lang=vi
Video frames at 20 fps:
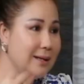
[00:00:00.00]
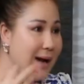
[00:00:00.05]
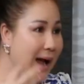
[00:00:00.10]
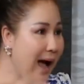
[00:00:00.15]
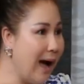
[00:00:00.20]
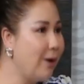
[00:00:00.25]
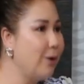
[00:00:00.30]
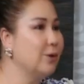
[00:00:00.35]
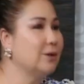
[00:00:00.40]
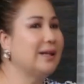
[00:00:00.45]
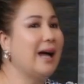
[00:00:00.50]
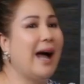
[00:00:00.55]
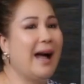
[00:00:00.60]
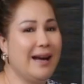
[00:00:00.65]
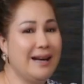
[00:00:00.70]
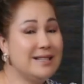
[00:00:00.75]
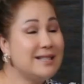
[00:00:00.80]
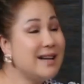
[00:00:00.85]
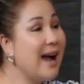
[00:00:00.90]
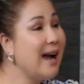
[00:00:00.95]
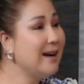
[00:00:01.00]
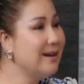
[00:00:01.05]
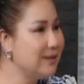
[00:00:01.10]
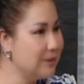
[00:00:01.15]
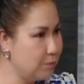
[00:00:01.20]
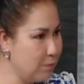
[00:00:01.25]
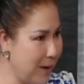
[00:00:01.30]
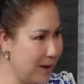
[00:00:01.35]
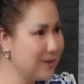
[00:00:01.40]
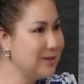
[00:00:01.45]
đào thải ra
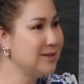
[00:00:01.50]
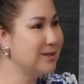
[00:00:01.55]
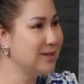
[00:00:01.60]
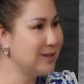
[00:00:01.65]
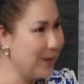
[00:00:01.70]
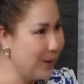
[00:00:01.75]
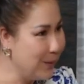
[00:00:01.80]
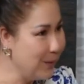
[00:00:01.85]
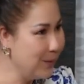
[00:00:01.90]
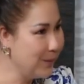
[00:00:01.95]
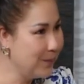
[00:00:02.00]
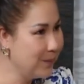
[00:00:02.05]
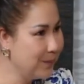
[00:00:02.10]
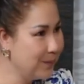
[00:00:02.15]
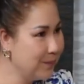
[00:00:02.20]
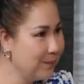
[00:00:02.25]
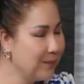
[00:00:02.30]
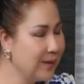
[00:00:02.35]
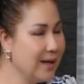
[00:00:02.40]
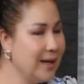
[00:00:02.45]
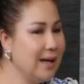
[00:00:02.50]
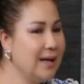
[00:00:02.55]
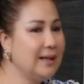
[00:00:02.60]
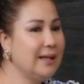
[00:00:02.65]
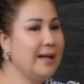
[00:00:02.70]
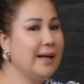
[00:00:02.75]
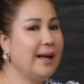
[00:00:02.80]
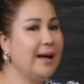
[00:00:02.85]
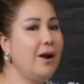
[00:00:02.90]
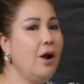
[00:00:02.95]
được bằng đường tiểu Dạ.
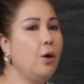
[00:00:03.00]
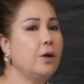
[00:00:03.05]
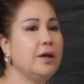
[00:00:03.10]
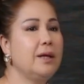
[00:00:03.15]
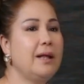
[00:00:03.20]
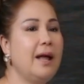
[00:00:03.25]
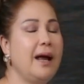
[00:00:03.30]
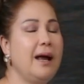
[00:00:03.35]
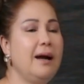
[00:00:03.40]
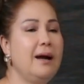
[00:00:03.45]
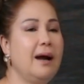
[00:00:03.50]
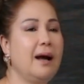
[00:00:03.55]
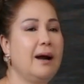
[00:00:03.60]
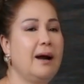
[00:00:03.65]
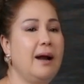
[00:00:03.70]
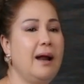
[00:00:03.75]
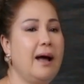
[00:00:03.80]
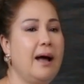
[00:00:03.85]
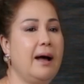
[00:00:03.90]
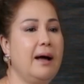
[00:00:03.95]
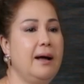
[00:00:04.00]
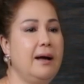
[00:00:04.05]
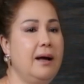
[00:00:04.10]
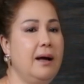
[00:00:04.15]
thì cái đó chị thấy rằng là